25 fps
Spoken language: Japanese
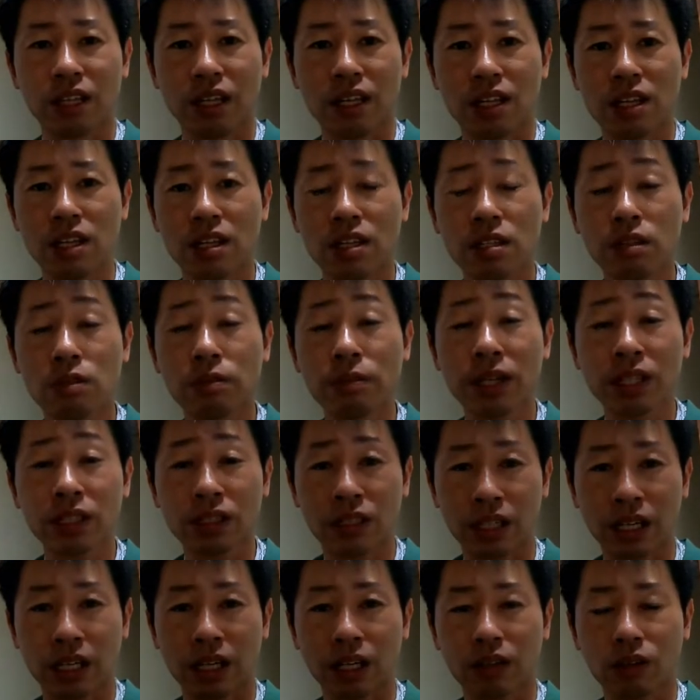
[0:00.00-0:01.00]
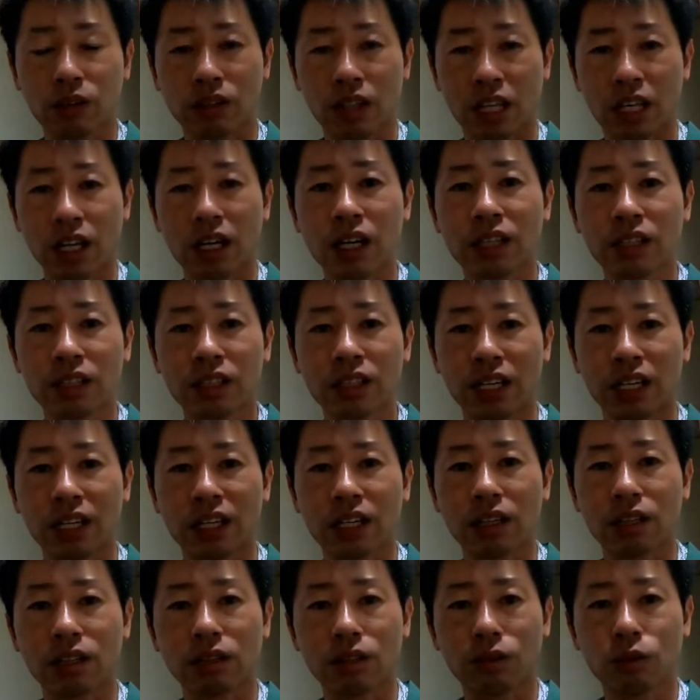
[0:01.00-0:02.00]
寝静まった時間帯、